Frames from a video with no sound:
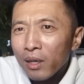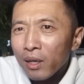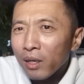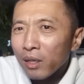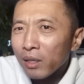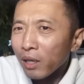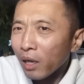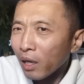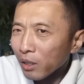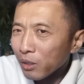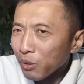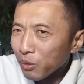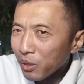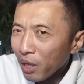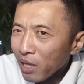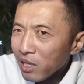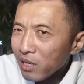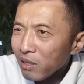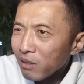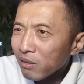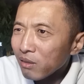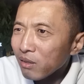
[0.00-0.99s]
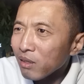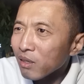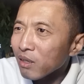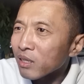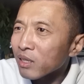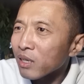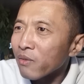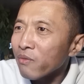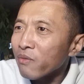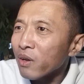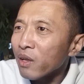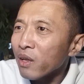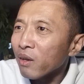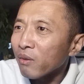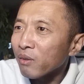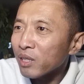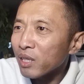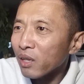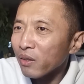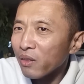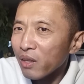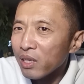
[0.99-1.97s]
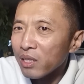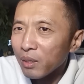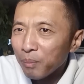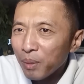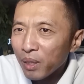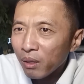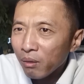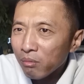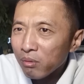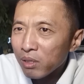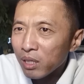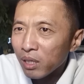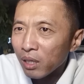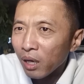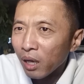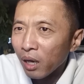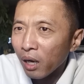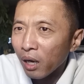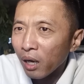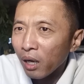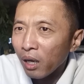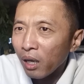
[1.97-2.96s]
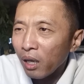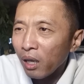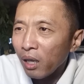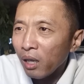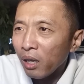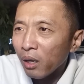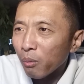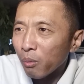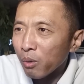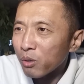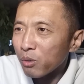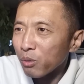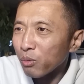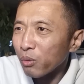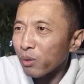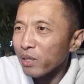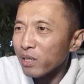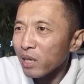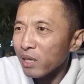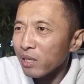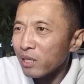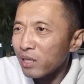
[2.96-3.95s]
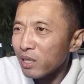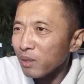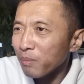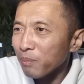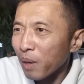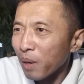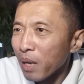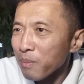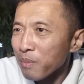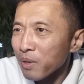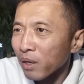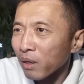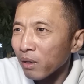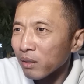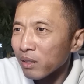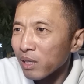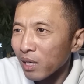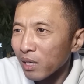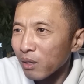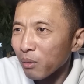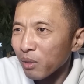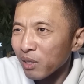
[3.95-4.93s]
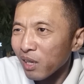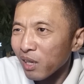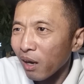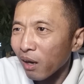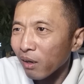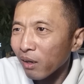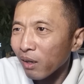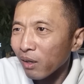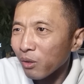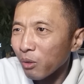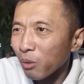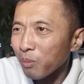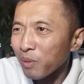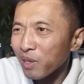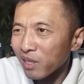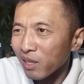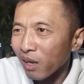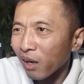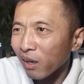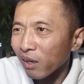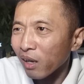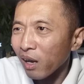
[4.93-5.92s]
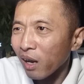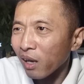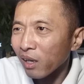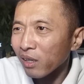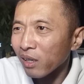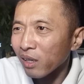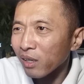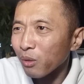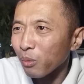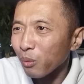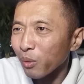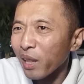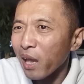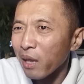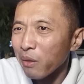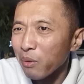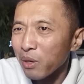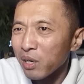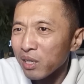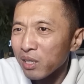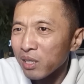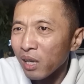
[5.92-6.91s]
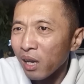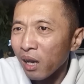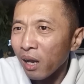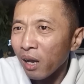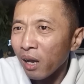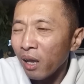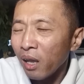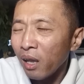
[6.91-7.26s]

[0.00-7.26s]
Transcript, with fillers: 他就担心自己的身份，我现在已经被通缉了，我如果隐姓埋名在这儿藏了，东北藏了，还能多待一段时间。